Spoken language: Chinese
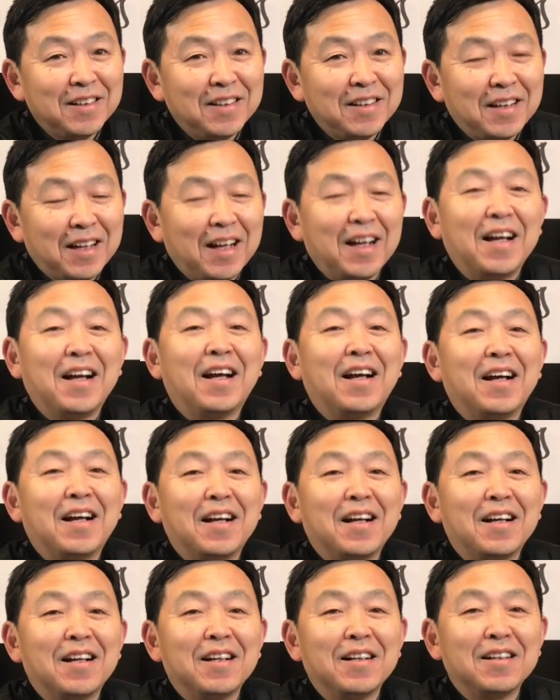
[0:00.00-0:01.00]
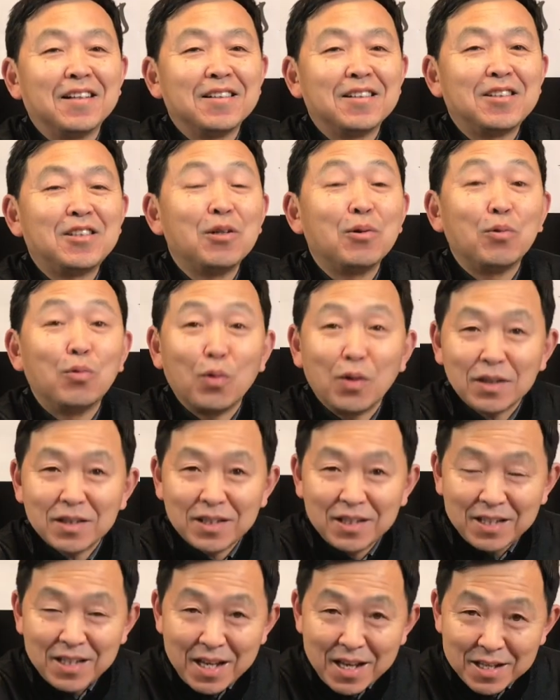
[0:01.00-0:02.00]
啊，就我
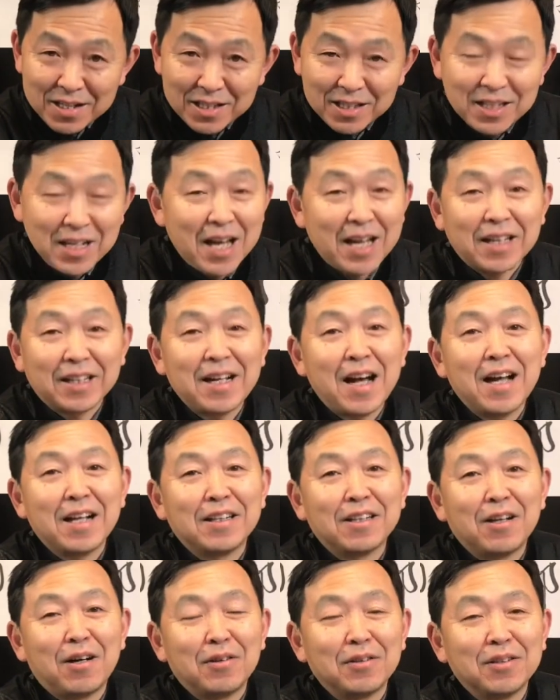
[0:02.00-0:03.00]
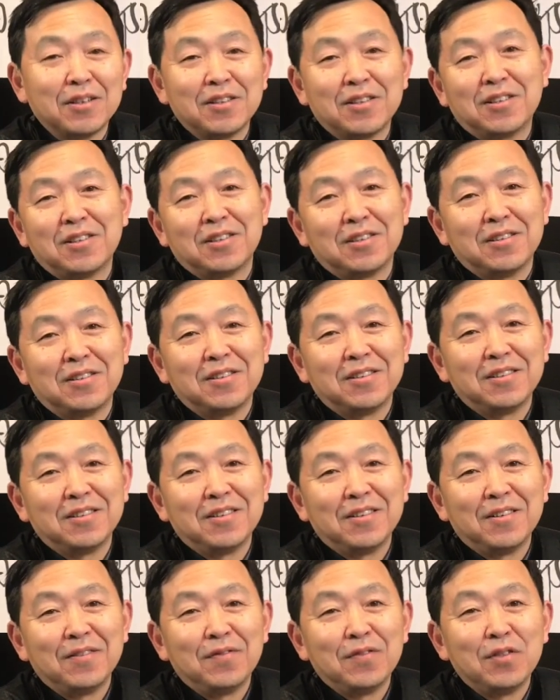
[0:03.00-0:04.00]
现在看到的是，
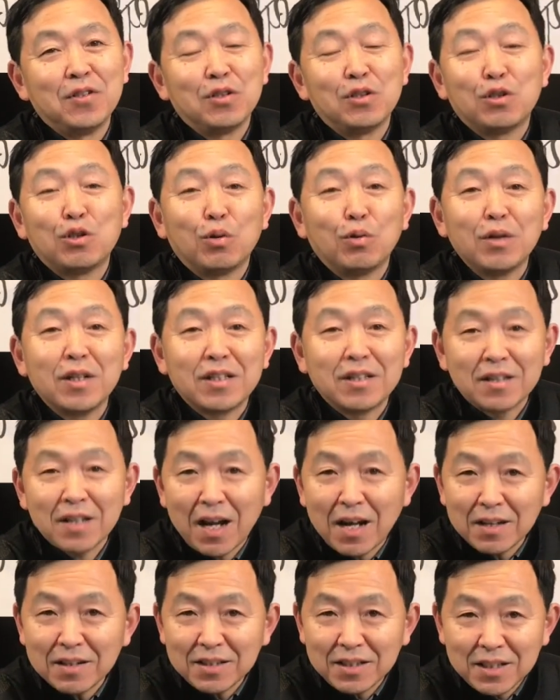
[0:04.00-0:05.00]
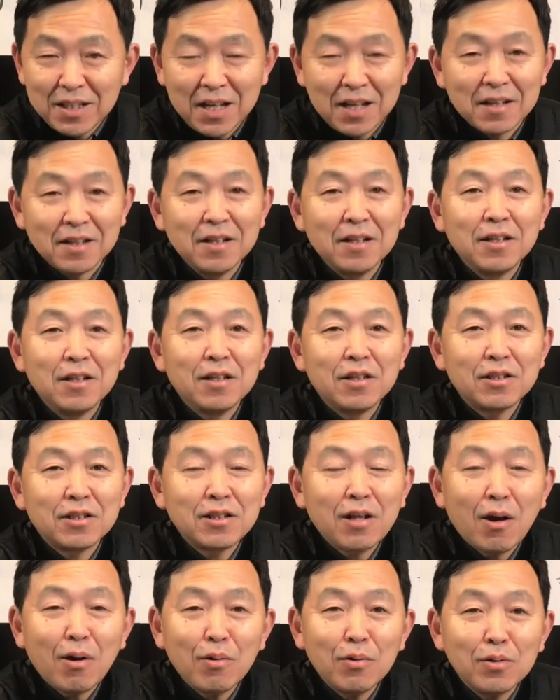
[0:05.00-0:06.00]
除了张健
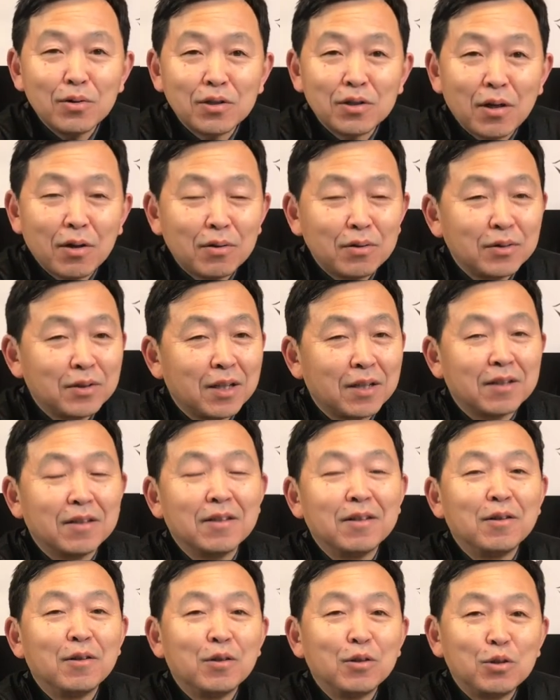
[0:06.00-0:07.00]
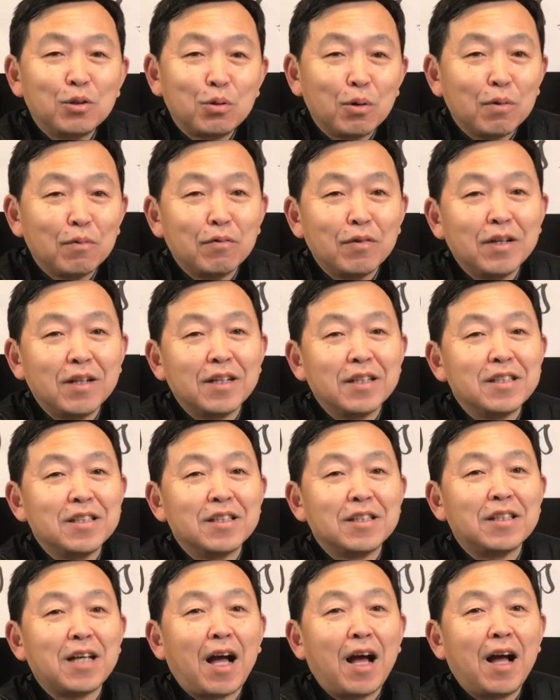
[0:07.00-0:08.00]
稍稍的询问了一
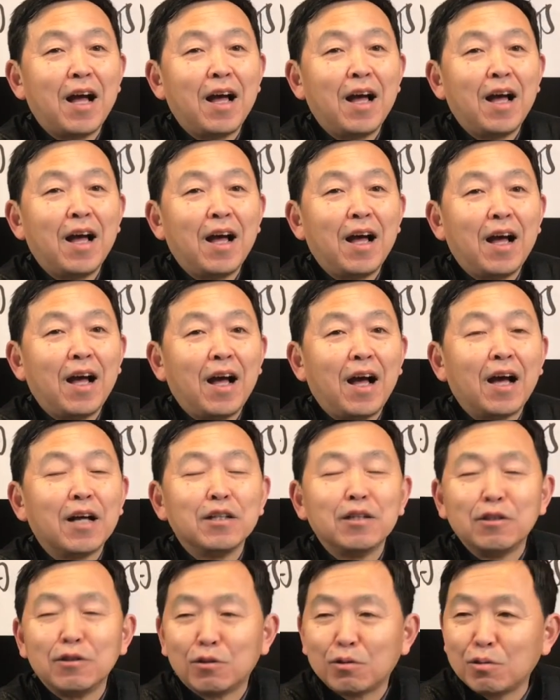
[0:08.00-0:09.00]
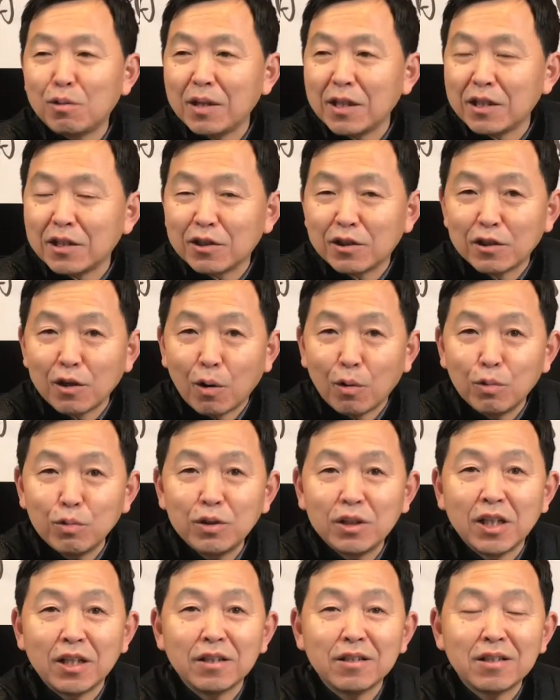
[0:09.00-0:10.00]
下。啊，以最柔
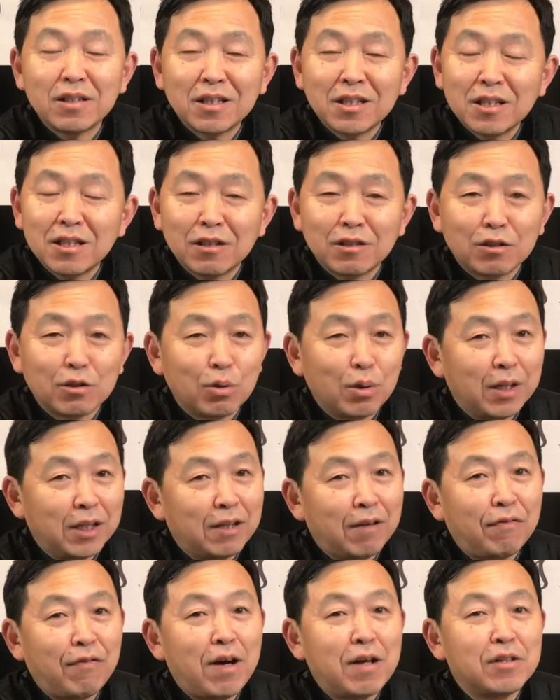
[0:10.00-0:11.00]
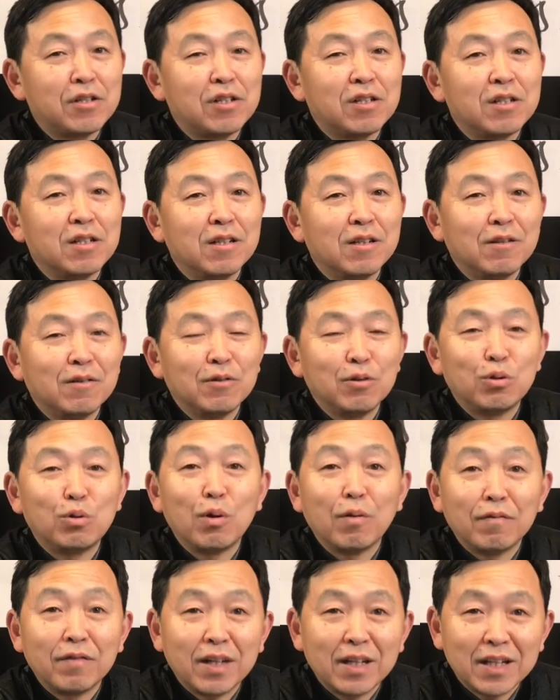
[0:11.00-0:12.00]
情似水的方式
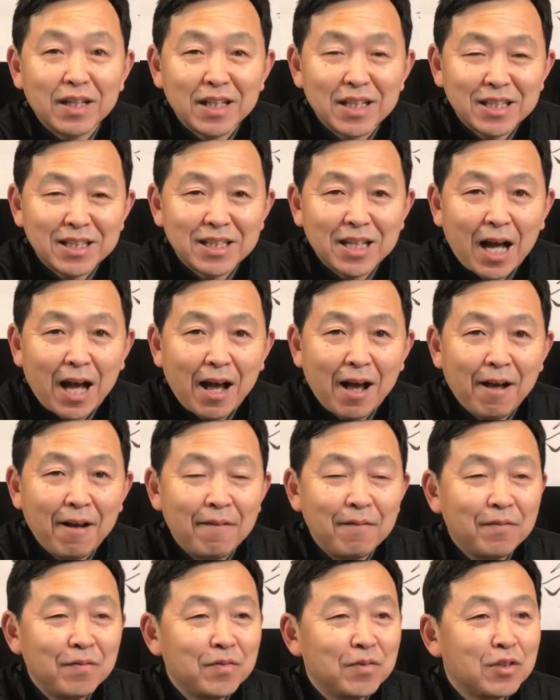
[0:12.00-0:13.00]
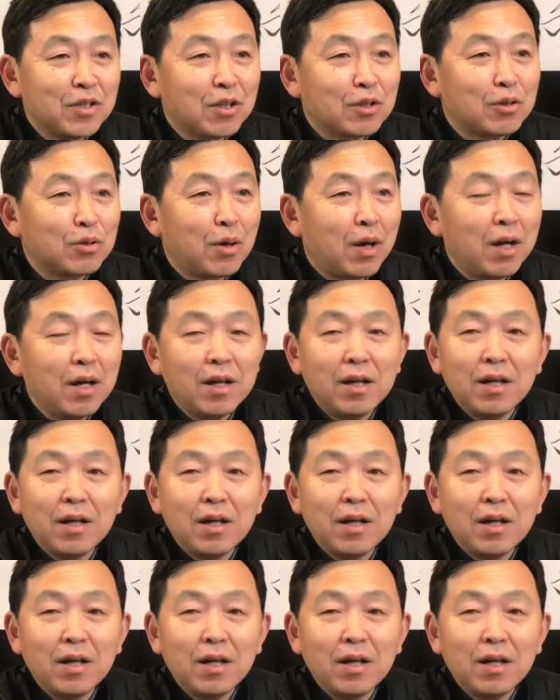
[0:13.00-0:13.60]
询问了一下，就是说